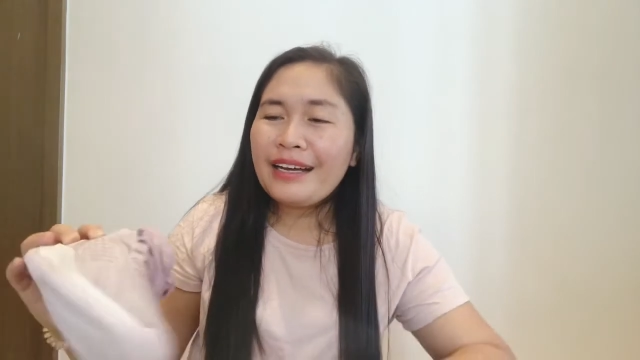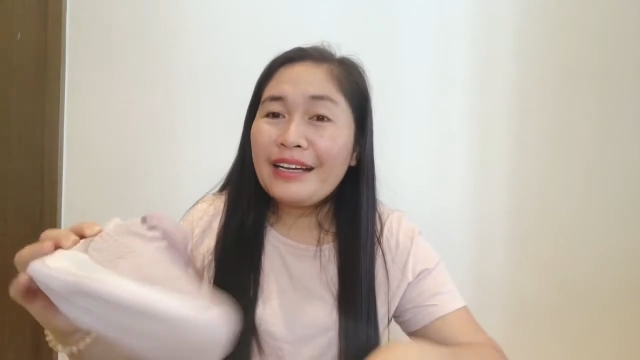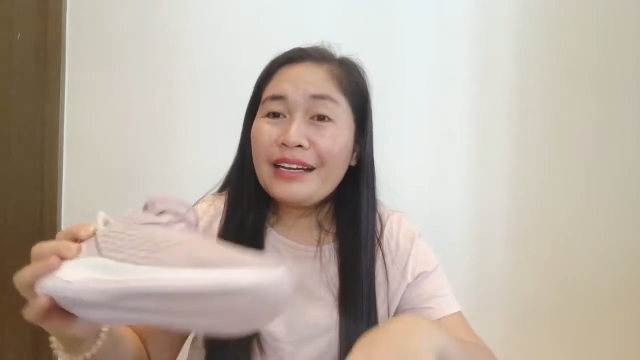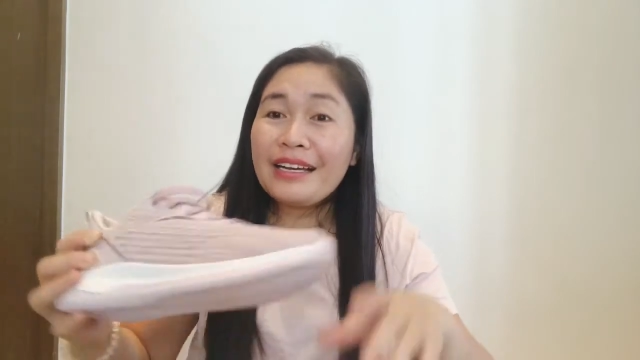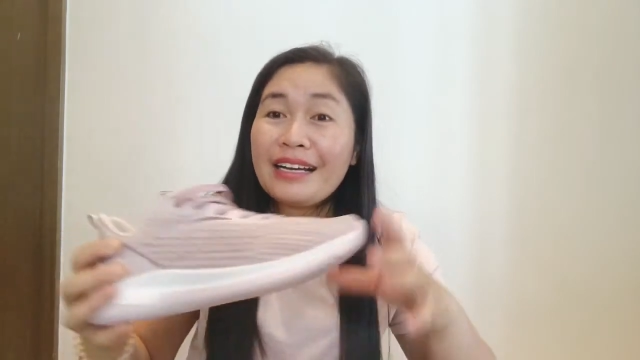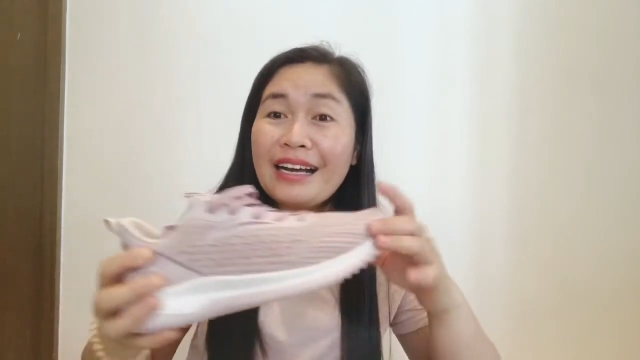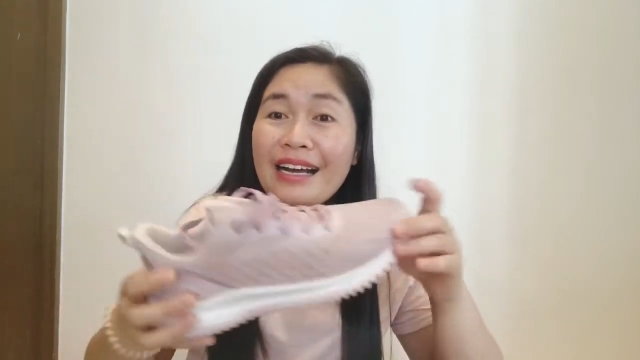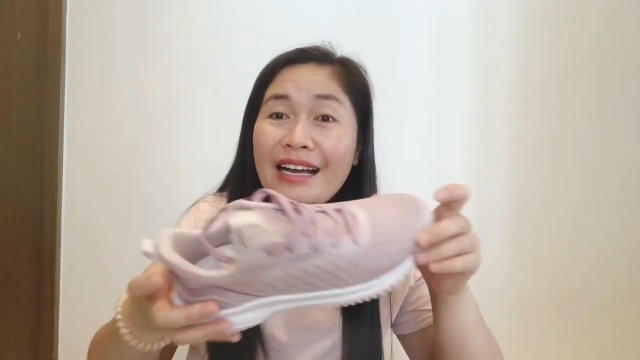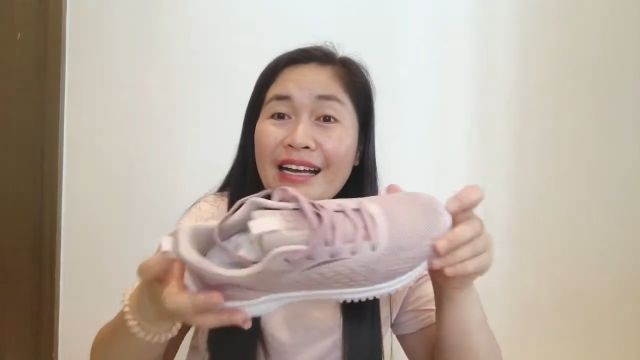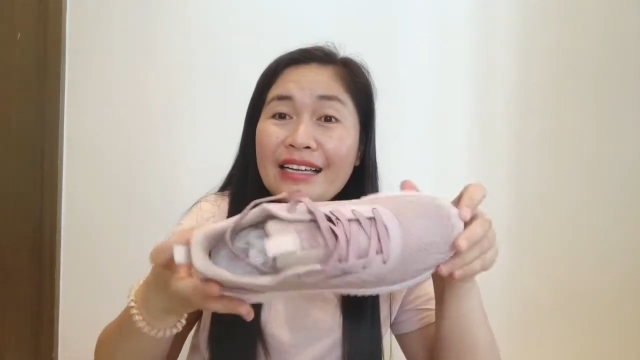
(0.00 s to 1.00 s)
Ayan
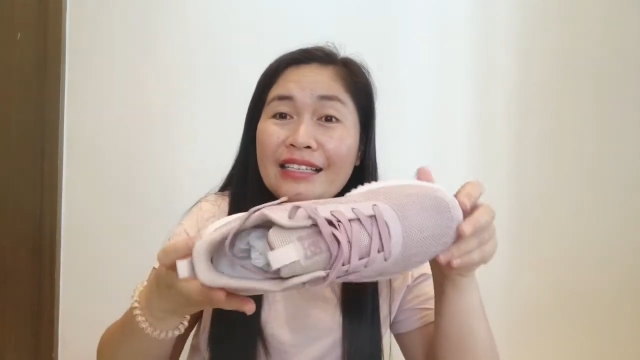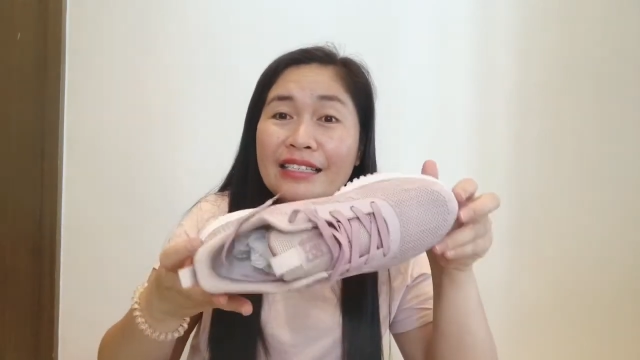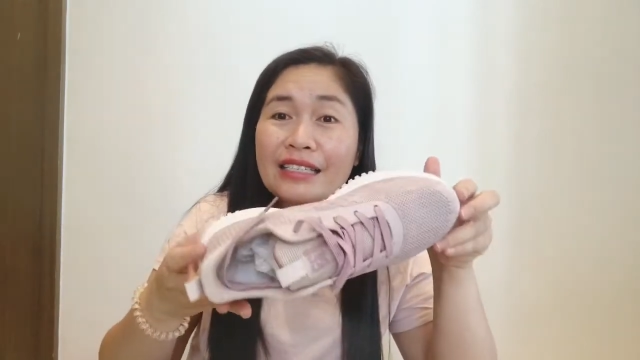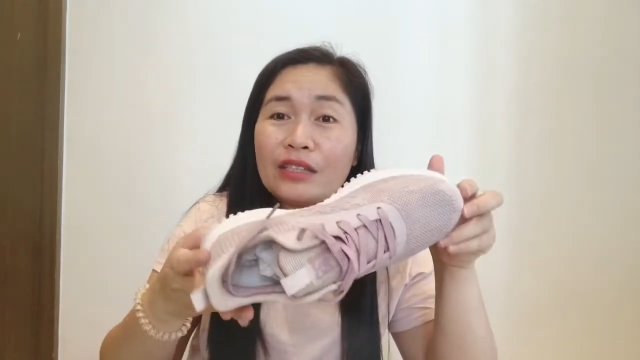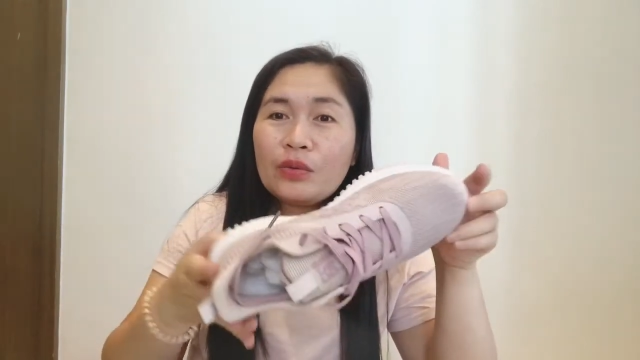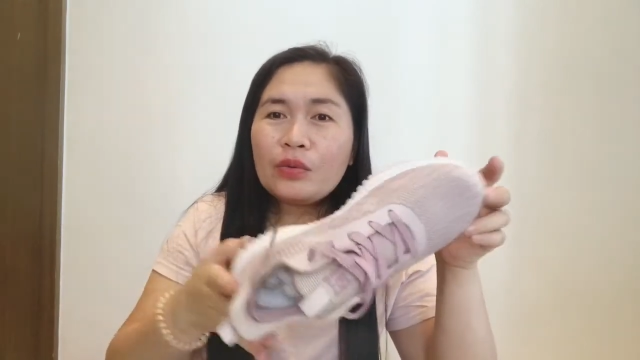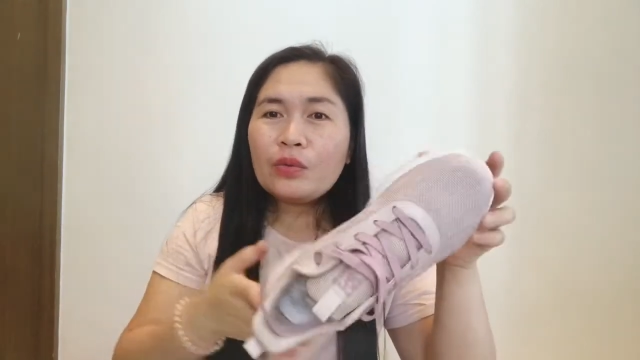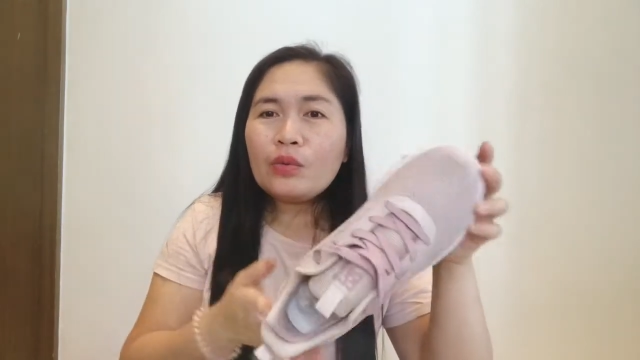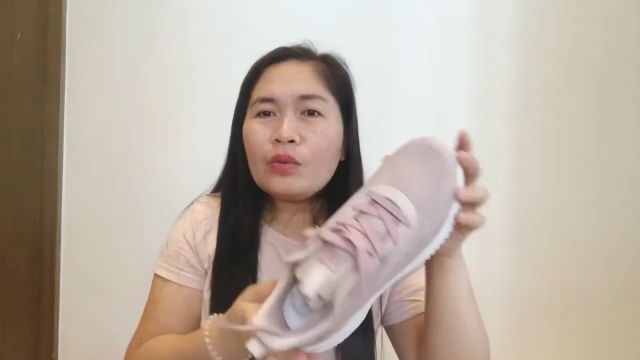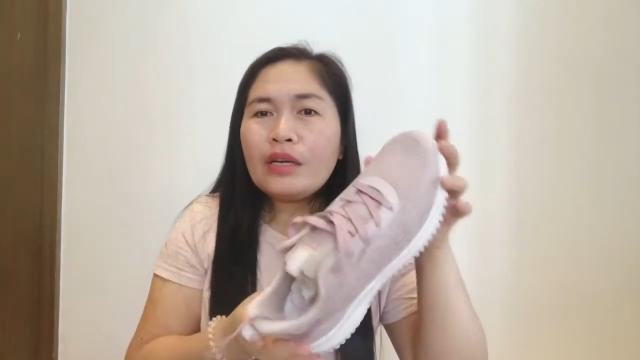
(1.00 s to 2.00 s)
guys, ito yung
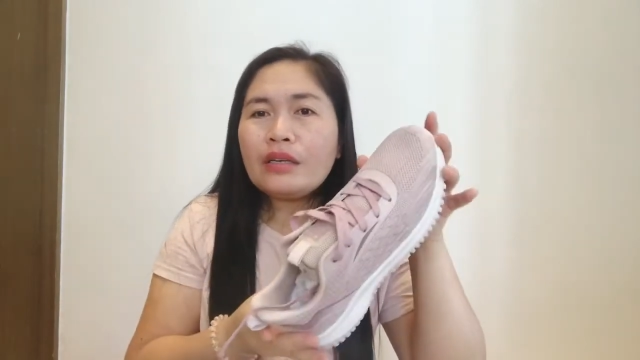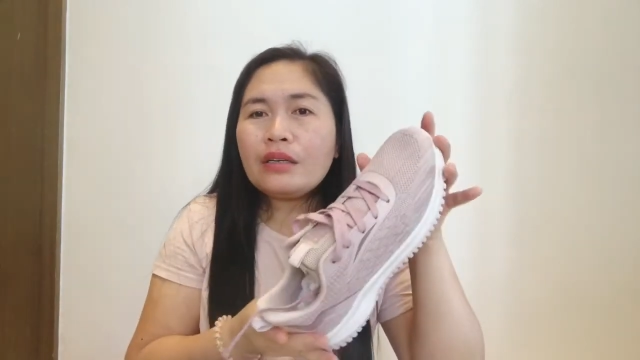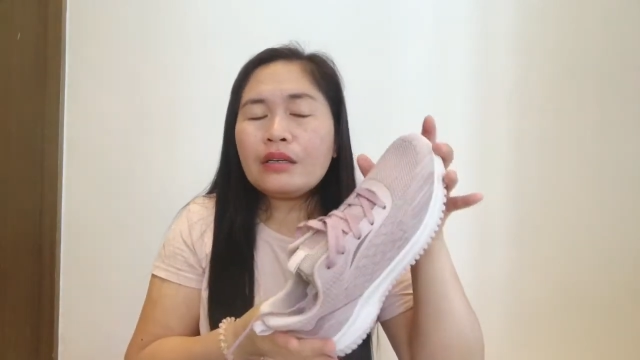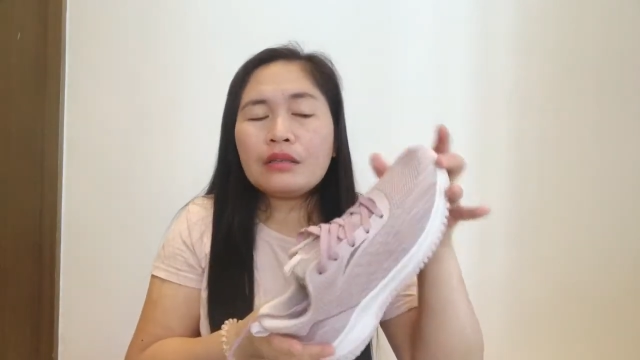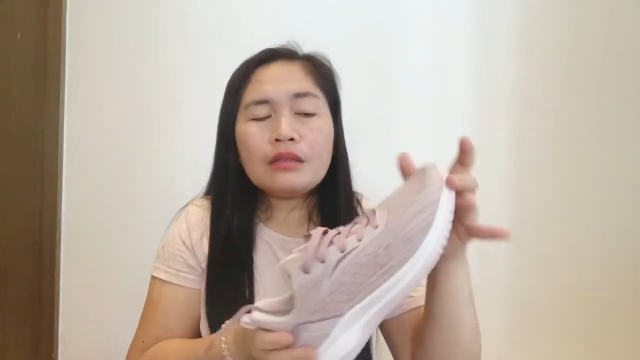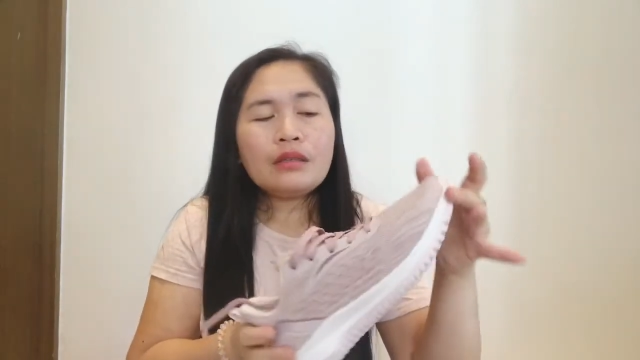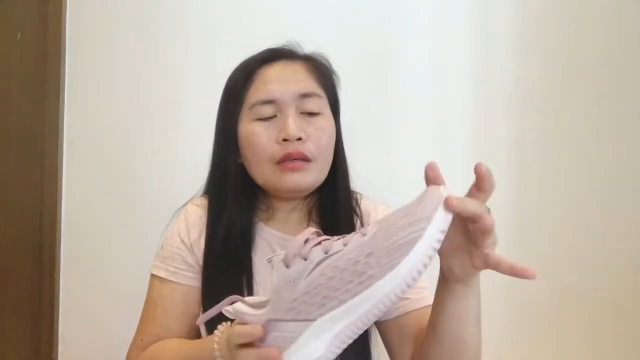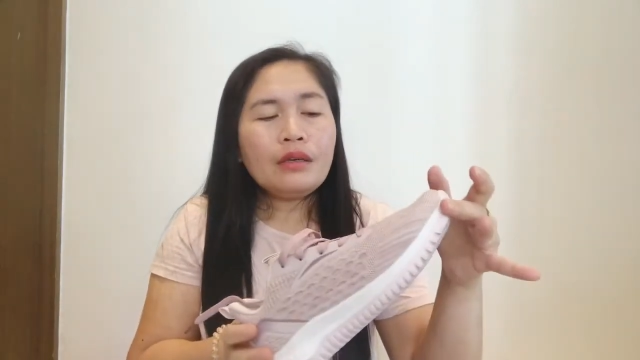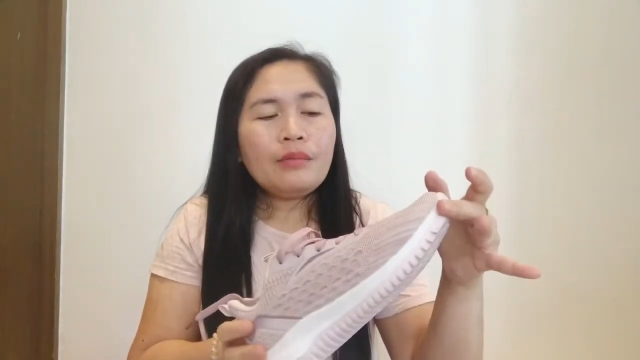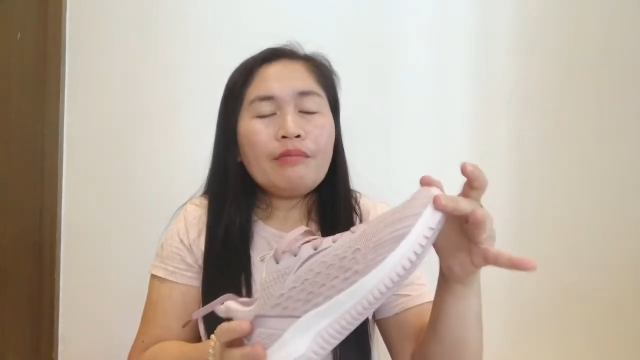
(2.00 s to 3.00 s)
kulay na
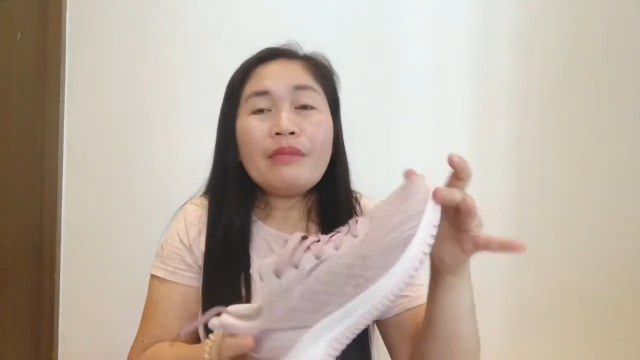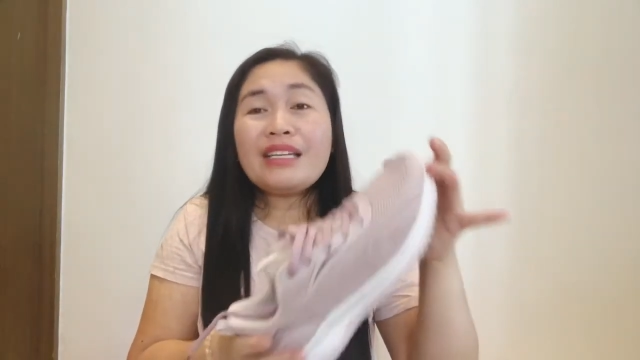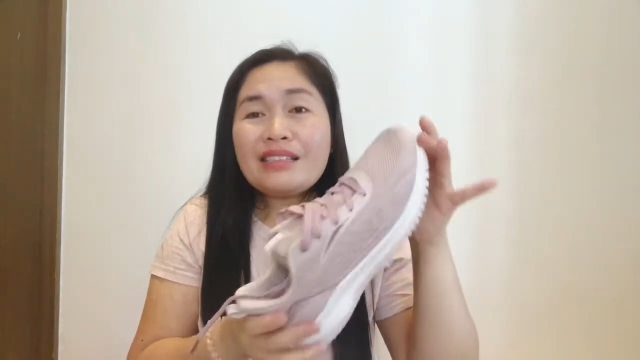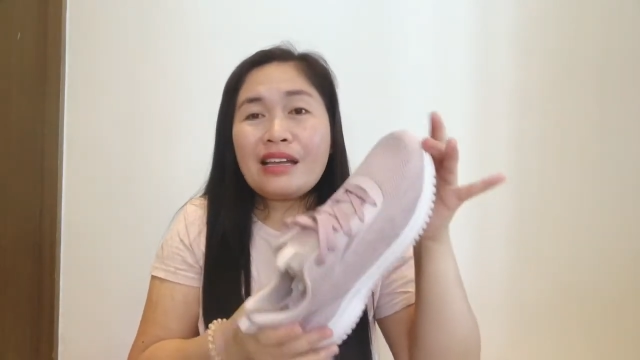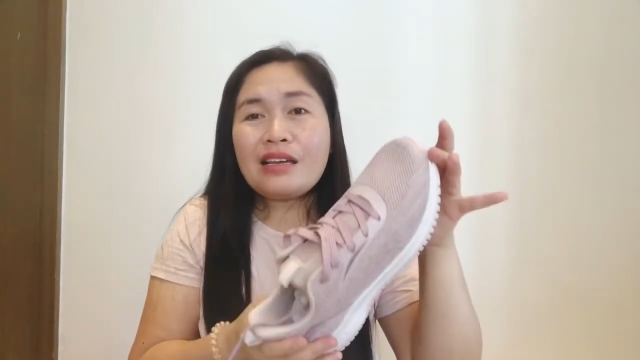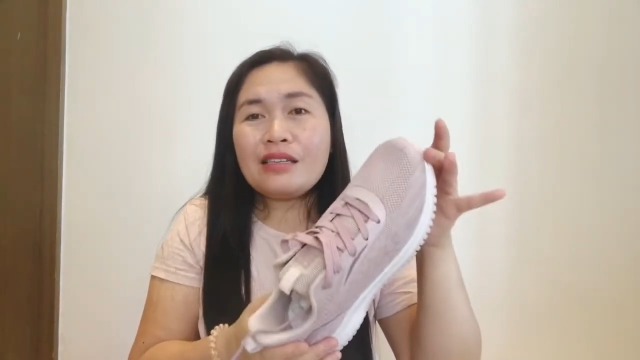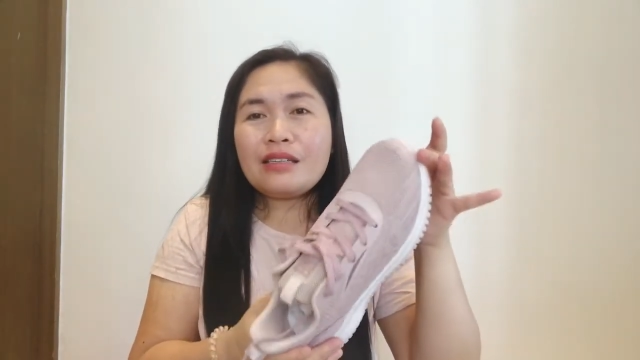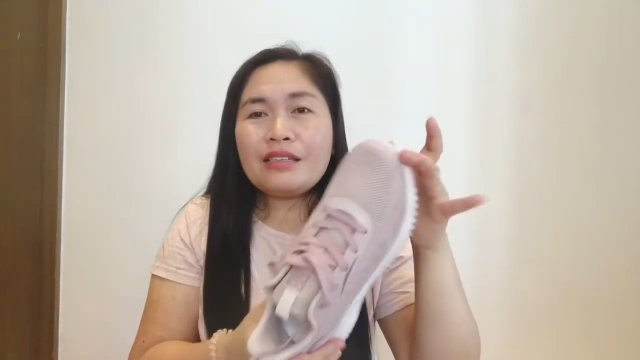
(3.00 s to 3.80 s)
may size.